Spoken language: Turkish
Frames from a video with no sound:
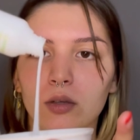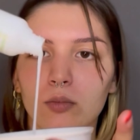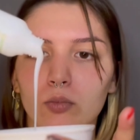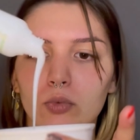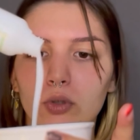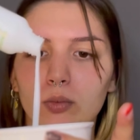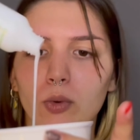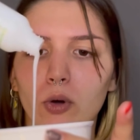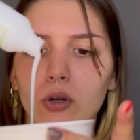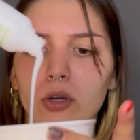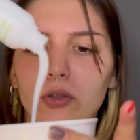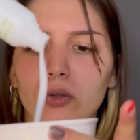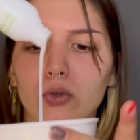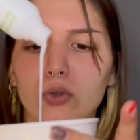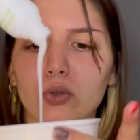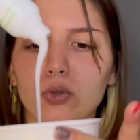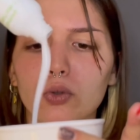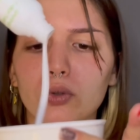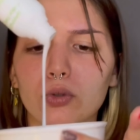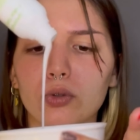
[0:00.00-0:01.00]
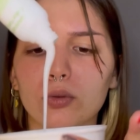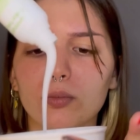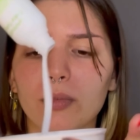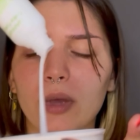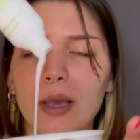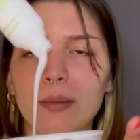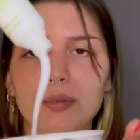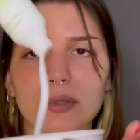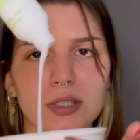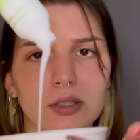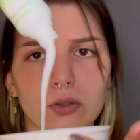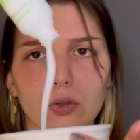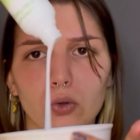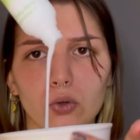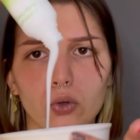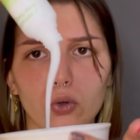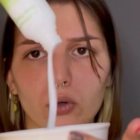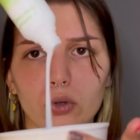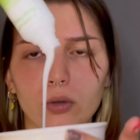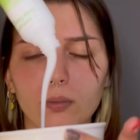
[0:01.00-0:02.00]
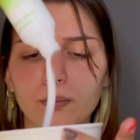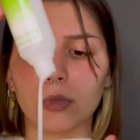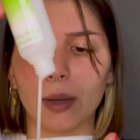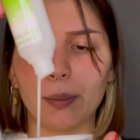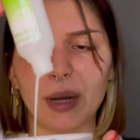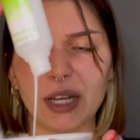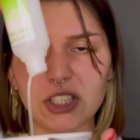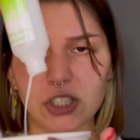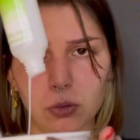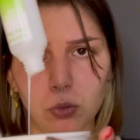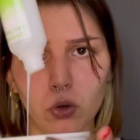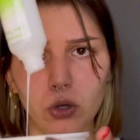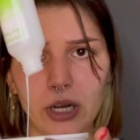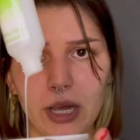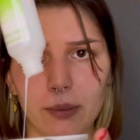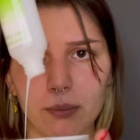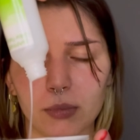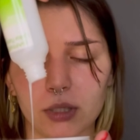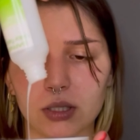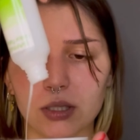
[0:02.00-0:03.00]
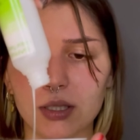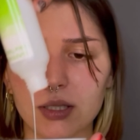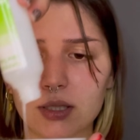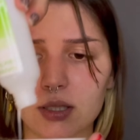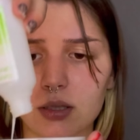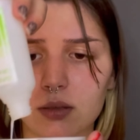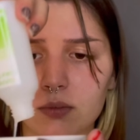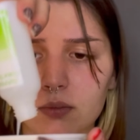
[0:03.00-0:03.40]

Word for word: Bunu böyle döküyorum. Hepsini döküyorum. Ya bence böyle yapmalıyız.